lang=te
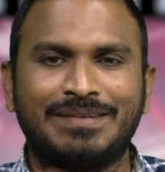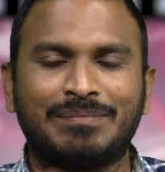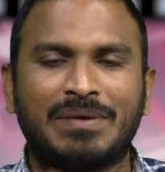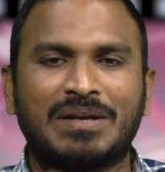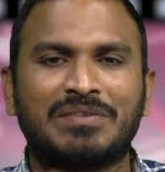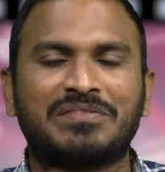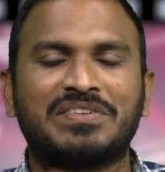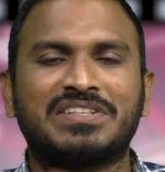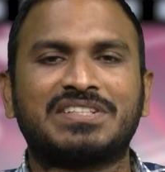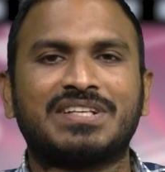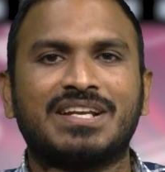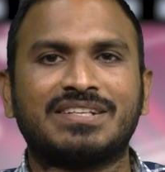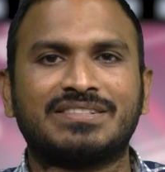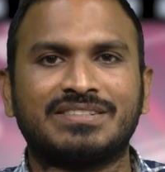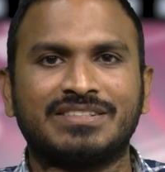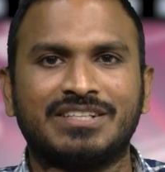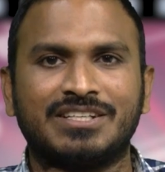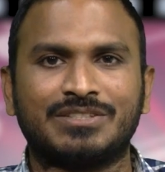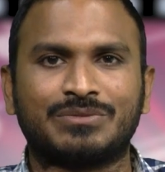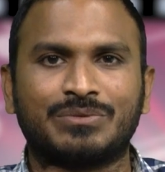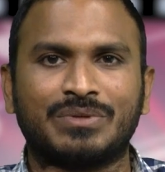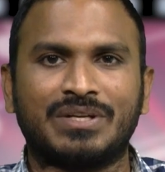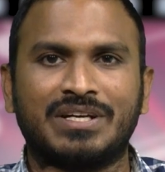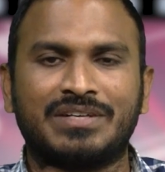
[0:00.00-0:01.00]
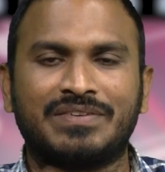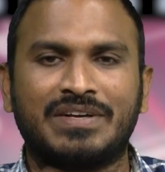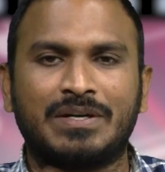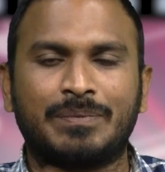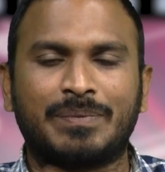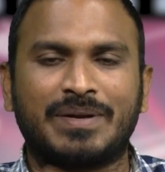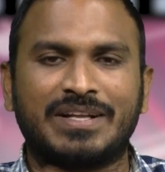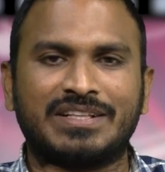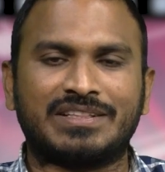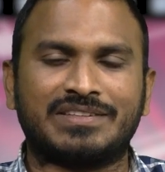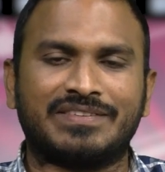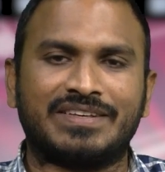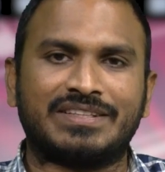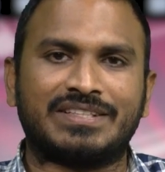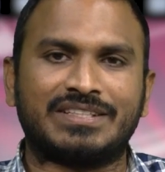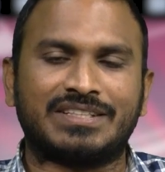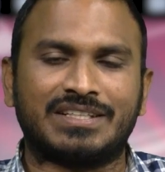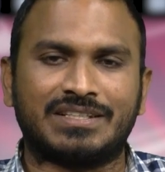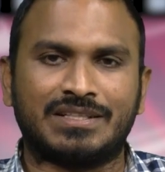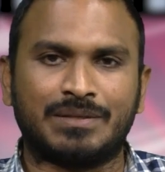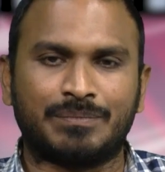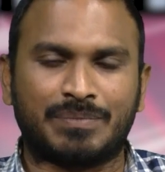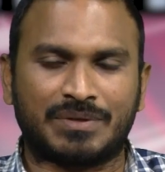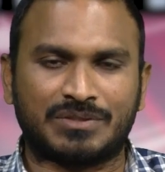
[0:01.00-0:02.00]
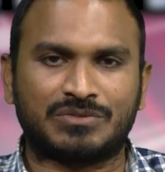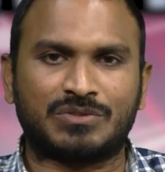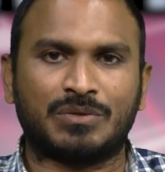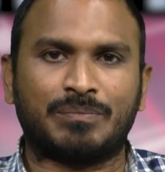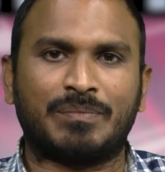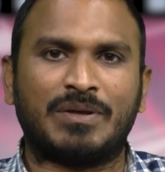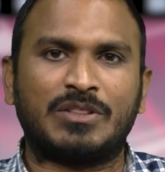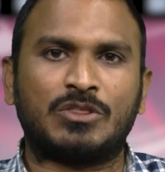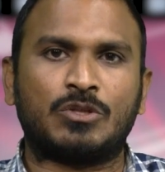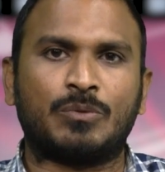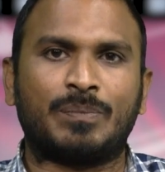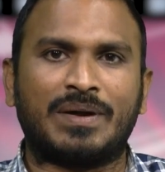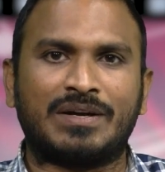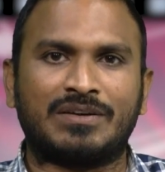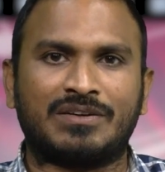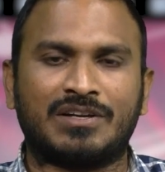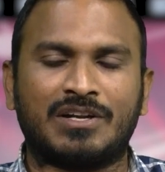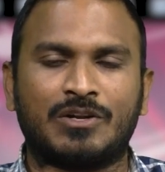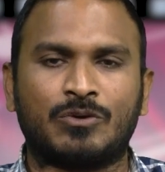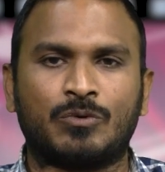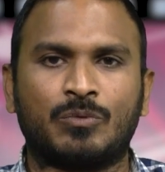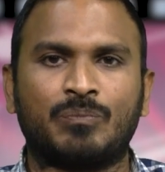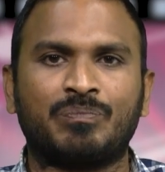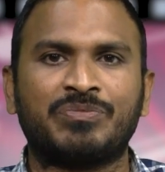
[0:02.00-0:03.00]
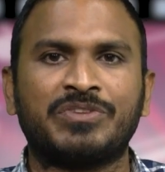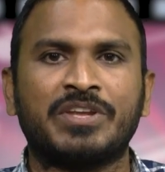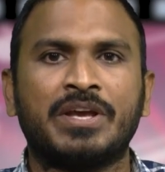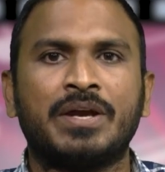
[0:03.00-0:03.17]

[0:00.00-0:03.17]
మనం విశ్లేషణ చేసుకునేటువంటి ప్రయత్నం అయితే చేద్దాం ప్రస్తుతం మనతో పాటు ఉన్నారు